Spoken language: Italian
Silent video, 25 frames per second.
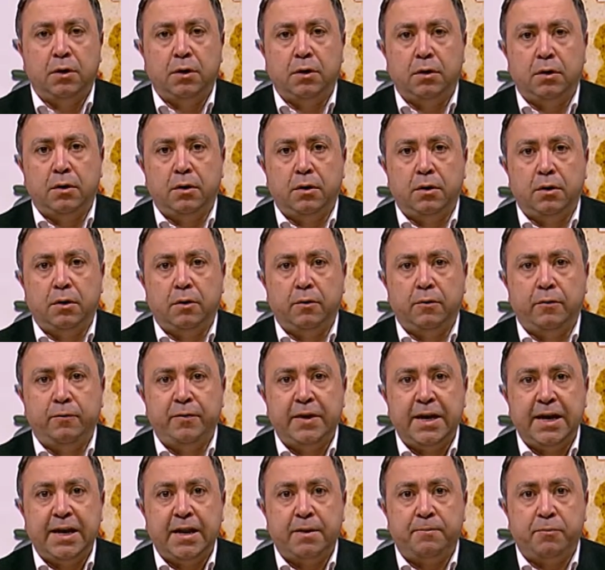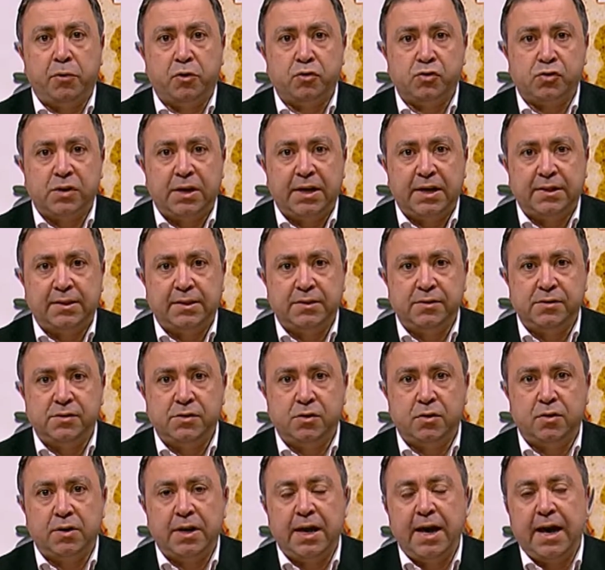eh, viene posto
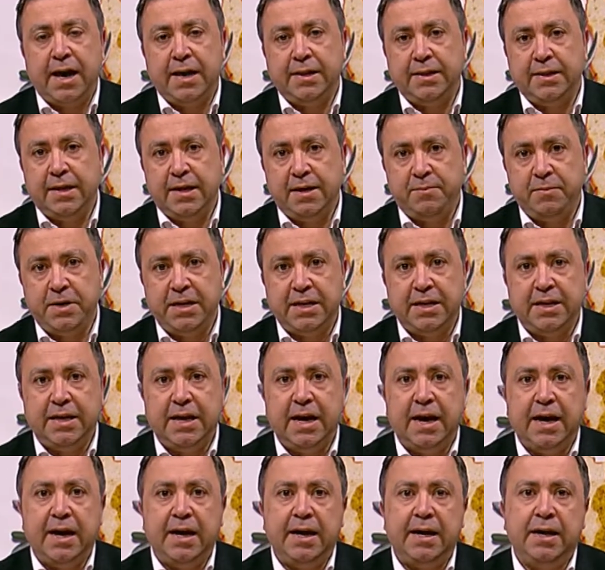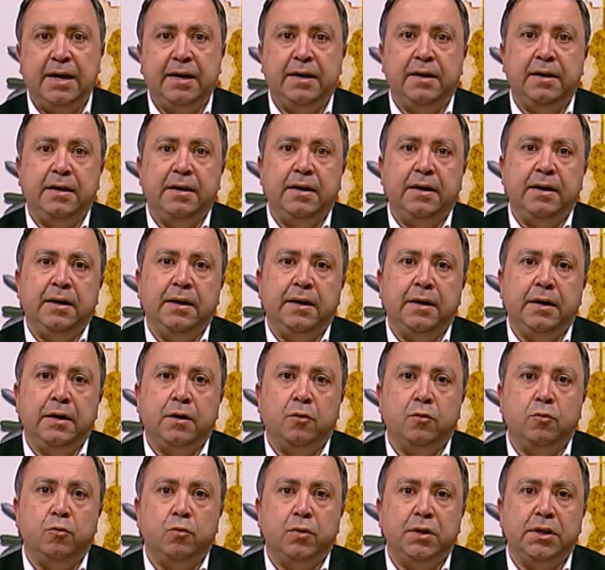all'attenzione e dei media e
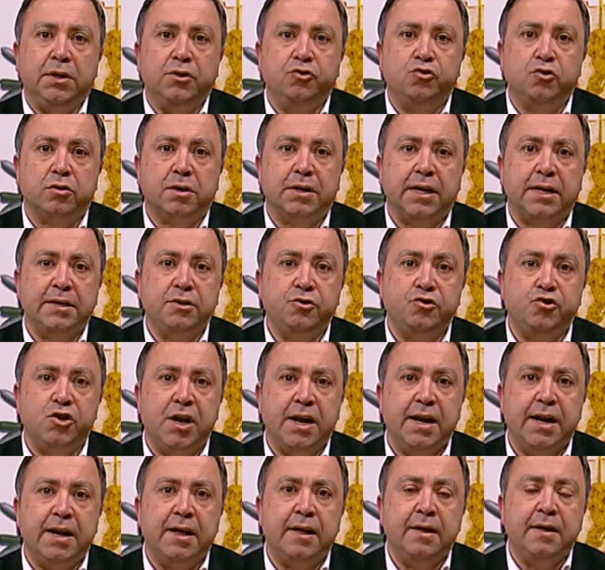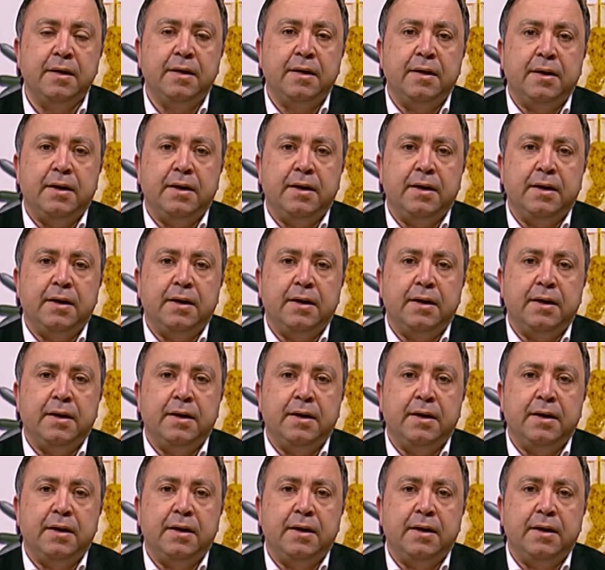eh, comunque dei giornali in genere,